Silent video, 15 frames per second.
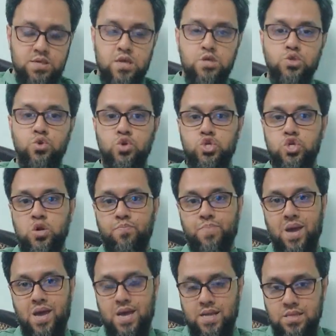যারা
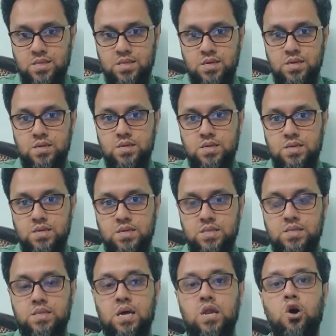সোশিওপ্যাথ
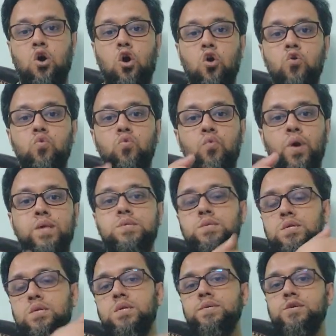তারা অলওয়েজ
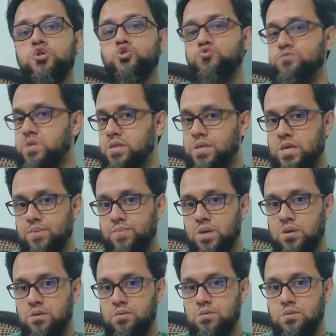নিজের সুবিধা দেখবে